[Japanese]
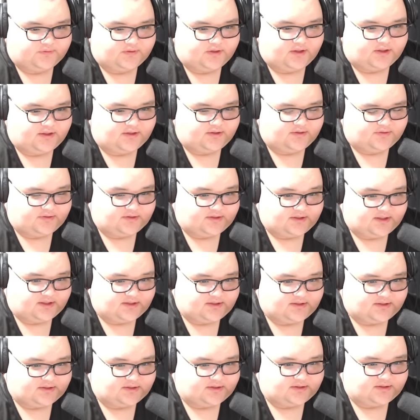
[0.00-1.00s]
あれ
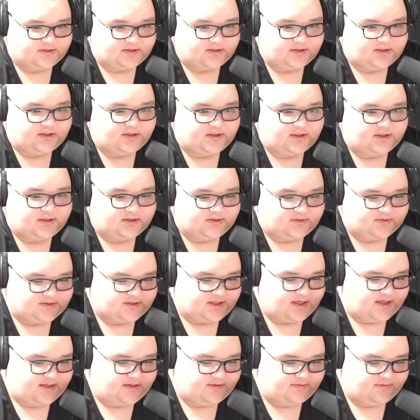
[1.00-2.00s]
ルーザーズ、
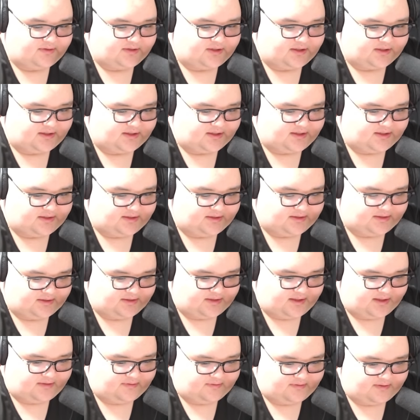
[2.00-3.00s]
最後に戦っ
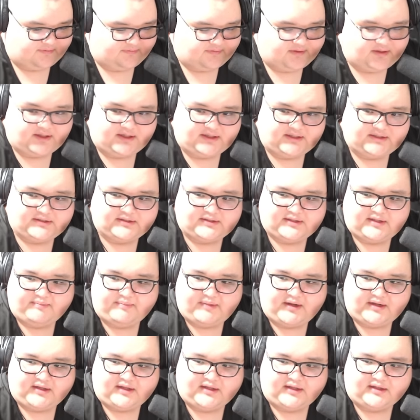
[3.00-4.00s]
たのがウィナーズで
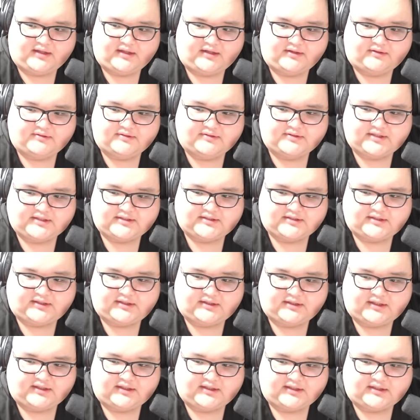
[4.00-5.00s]
負けてルーザーズに
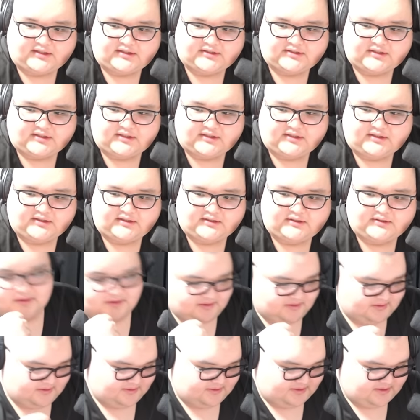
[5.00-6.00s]
行ったって感じかな。
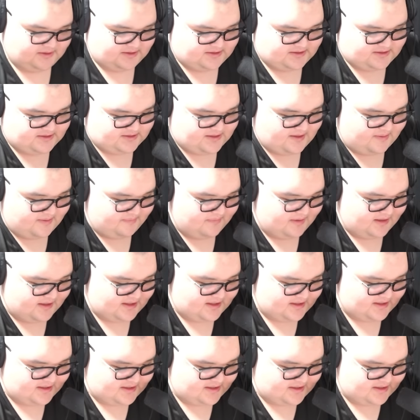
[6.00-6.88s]
1戦目ケ